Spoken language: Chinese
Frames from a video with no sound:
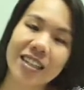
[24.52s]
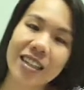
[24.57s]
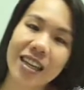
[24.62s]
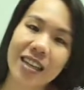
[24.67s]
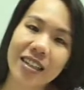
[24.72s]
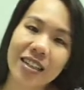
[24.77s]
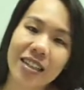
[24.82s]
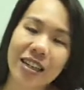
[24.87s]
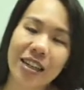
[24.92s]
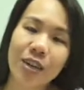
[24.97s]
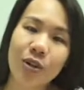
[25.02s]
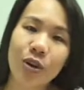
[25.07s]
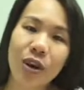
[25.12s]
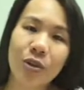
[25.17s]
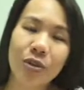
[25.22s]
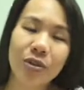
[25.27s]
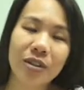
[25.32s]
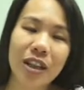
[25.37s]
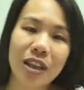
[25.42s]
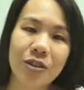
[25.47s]
在这个段
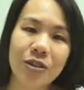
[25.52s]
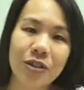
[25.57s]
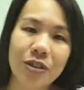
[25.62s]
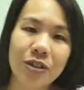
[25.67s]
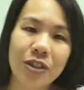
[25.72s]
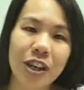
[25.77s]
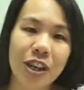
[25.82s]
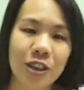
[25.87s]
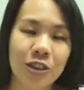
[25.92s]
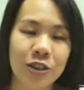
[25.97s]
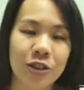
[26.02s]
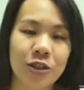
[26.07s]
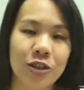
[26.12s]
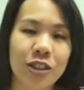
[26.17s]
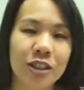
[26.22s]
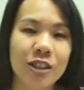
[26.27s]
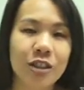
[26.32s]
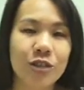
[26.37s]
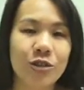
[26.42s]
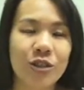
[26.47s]
落当中，有
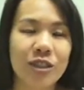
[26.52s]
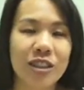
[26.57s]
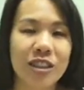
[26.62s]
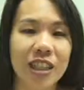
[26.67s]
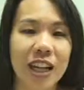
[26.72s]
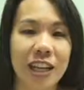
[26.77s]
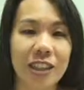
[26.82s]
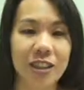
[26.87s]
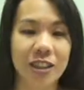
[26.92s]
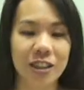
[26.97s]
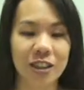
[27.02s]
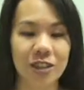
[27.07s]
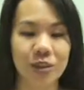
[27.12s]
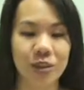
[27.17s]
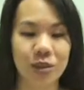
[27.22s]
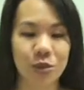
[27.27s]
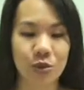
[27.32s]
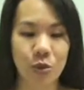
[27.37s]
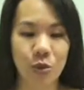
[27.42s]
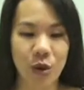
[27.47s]
圣经学者来形
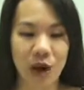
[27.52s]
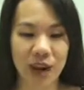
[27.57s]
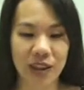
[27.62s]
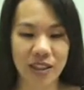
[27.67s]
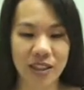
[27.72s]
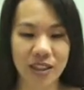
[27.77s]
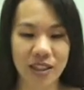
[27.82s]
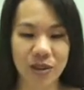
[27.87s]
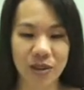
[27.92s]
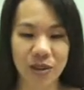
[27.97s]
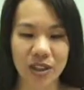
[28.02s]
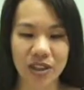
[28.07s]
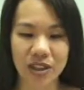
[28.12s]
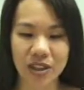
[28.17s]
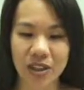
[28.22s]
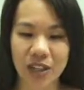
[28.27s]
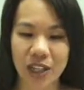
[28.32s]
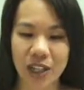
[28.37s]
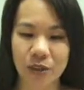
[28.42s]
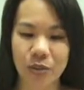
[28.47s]
容说：“哇，这一段
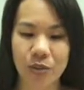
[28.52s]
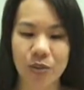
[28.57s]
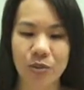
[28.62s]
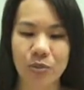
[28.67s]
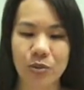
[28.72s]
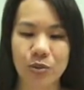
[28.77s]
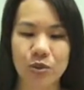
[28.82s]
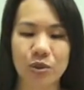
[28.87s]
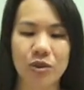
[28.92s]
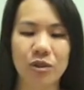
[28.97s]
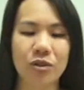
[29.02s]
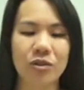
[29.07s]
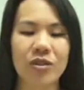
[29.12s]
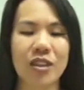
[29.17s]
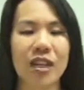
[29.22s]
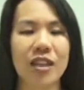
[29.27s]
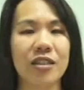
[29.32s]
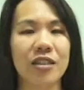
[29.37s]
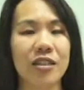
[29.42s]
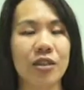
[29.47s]
是约伯颂
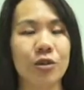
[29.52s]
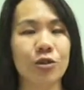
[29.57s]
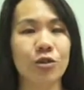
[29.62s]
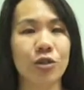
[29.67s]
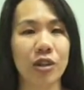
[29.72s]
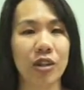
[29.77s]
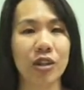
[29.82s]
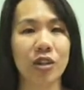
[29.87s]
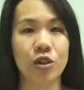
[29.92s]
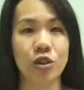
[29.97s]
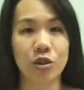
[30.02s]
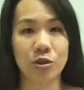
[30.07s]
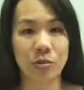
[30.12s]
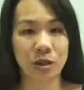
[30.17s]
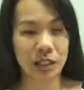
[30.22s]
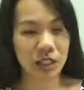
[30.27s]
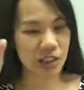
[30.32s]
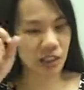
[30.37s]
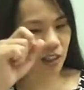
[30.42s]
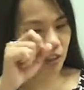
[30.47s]
赞神全能诗
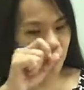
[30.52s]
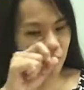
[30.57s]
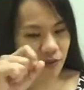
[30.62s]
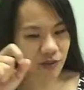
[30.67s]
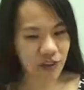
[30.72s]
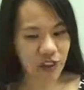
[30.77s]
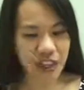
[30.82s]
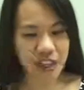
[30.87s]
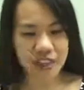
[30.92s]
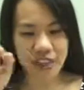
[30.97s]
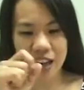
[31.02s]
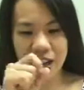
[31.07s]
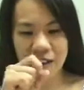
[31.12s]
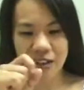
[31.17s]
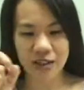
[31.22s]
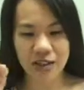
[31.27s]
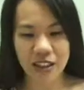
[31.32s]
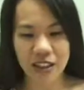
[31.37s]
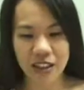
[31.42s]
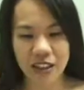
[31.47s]
篇写的非
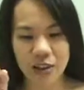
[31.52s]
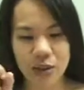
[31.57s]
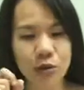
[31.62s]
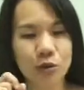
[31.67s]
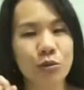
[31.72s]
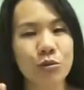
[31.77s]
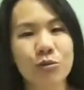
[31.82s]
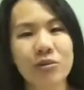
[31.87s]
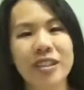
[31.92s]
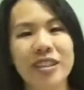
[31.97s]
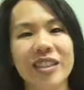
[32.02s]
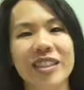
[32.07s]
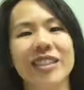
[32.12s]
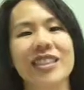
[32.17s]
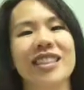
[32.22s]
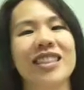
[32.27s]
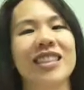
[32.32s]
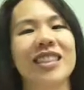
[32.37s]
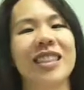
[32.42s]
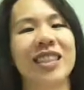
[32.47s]
常出色
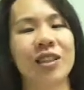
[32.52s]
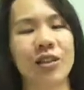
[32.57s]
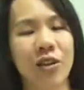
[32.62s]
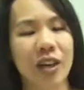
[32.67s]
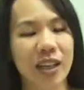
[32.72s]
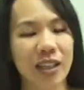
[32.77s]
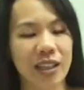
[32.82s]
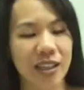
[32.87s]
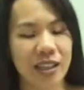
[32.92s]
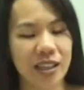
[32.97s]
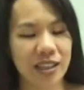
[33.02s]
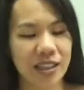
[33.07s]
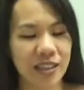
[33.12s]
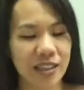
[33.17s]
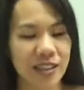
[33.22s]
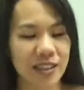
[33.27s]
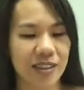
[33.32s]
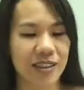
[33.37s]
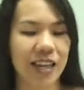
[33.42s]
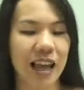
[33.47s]
的一段
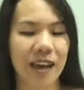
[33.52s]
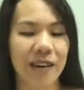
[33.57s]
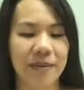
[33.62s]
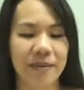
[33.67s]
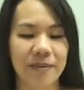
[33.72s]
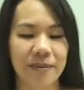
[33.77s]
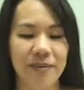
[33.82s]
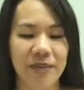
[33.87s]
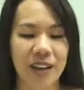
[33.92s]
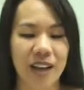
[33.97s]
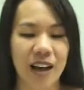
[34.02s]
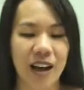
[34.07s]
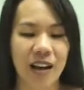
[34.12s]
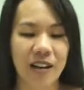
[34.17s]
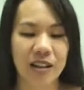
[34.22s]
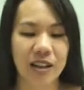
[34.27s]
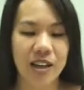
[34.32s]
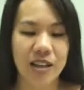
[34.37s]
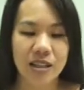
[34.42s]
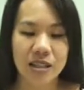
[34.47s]
记载。”
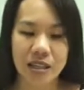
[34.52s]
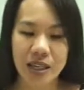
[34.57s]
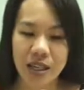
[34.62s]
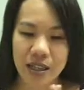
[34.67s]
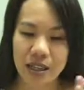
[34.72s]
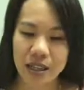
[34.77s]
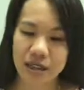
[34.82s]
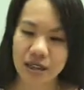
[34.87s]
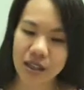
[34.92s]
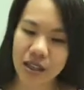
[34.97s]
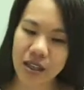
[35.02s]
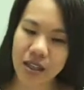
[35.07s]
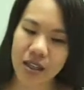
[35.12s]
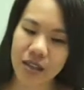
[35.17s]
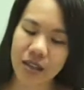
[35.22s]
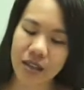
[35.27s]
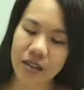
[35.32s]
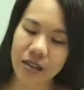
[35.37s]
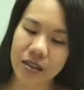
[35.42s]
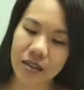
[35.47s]
好，在
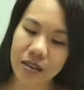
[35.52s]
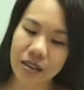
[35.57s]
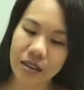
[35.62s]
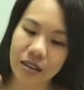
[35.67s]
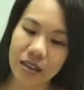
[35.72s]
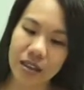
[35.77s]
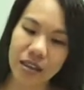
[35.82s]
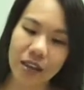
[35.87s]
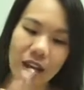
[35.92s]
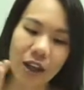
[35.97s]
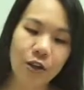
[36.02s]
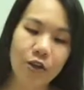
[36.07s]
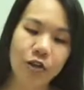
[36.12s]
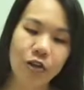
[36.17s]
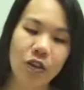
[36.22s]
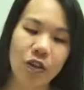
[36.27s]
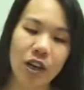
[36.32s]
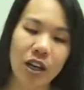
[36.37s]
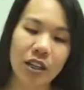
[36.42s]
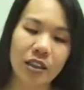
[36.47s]
这几节当
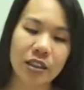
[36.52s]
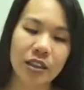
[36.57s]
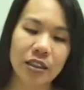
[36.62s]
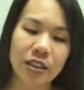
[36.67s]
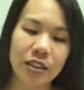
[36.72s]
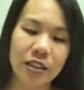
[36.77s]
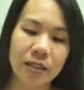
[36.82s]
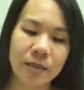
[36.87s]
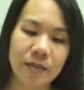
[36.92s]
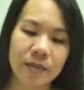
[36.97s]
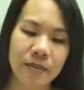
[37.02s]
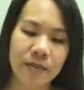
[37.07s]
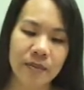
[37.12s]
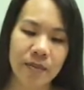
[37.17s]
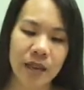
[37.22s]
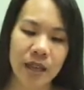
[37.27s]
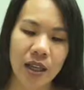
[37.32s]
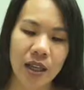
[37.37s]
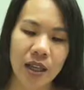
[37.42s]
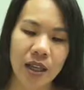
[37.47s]
中啊，其实，
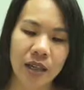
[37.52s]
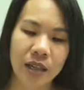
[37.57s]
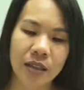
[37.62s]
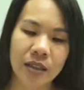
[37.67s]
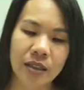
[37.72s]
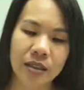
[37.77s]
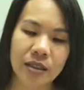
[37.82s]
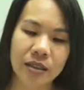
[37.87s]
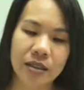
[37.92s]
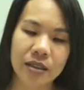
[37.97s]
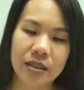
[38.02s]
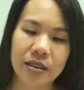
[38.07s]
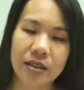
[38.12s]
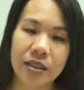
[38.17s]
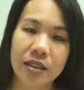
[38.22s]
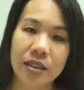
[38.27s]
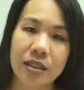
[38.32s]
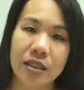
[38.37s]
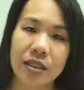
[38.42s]
嗯，